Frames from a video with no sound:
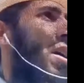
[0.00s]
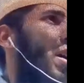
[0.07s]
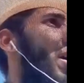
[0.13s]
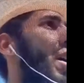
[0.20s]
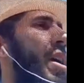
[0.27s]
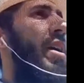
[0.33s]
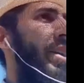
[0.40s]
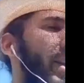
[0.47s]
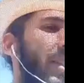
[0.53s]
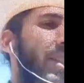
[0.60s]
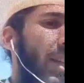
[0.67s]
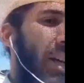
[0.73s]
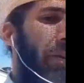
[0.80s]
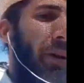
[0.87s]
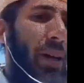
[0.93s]
E, ta
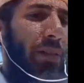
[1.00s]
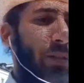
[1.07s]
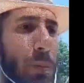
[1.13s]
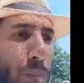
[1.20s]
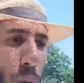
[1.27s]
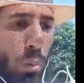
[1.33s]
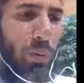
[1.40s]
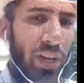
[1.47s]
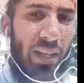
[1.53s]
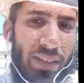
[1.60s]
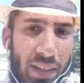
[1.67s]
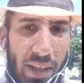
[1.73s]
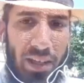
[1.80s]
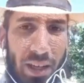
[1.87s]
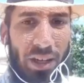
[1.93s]
cała
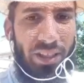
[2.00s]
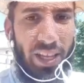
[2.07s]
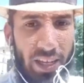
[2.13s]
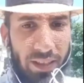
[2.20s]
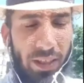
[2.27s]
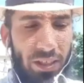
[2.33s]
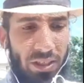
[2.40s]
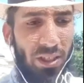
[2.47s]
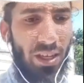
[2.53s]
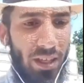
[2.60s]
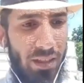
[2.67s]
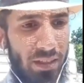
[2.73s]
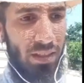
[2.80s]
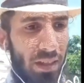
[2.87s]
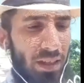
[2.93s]
współpraca taktyczna
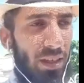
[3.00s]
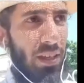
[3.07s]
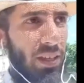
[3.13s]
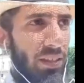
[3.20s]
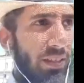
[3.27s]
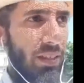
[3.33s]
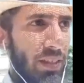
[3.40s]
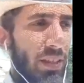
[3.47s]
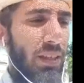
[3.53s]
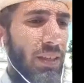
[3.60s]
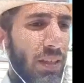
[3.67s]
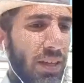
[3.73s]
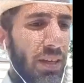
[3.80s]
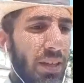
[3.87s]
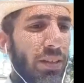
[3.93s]
z,
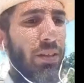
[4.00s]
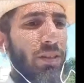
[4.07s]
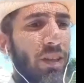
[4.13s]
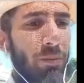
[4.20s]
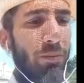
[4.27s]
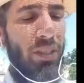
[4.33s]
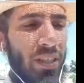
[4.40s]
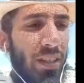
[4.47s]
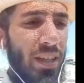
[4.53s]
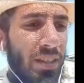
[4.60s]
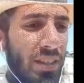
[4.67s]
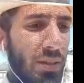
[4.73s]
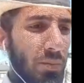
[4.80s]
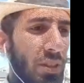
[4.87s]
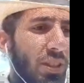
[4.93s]
z doktorem
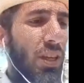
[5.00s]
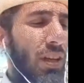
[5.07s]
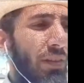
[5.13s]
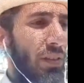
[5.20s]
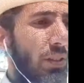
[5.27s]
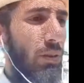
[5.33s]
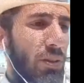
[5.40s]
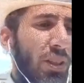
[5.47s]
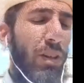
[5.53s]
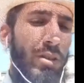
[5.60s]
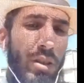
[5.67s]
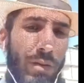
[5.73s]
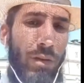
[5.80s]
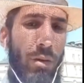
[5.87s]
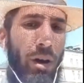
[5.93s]
Sendeckim i Telewizją
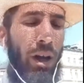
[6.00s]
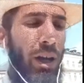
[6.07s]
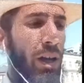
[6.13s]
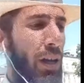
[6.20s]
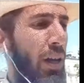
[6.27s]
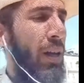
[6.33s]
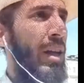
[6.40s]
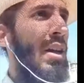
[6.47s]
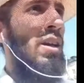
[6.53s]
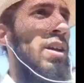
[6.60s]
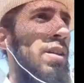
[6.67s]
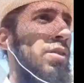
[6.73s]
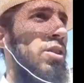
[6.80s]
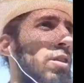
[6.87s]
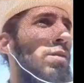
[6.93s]
Narodową
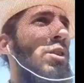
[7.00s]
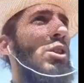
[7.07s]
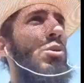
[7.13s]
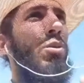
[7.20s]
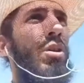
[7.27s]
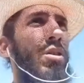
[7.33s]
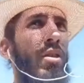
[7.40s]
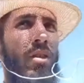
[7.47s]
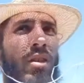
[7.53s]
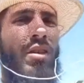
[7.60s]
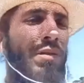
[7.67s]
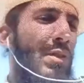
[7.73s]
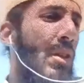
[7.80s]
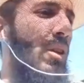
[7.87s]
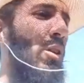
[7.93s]
to wyszło,
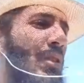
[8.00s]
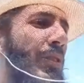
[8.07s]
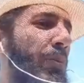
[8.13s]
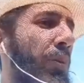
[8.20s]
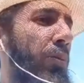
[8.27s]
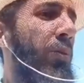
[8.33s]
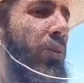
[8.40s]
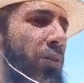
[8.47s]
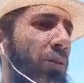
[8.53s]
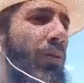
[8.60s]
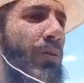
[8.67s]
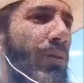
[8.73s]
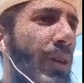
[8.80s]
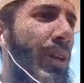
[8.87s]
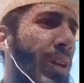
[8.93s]
wychodzi po
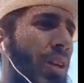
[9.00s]
prostu.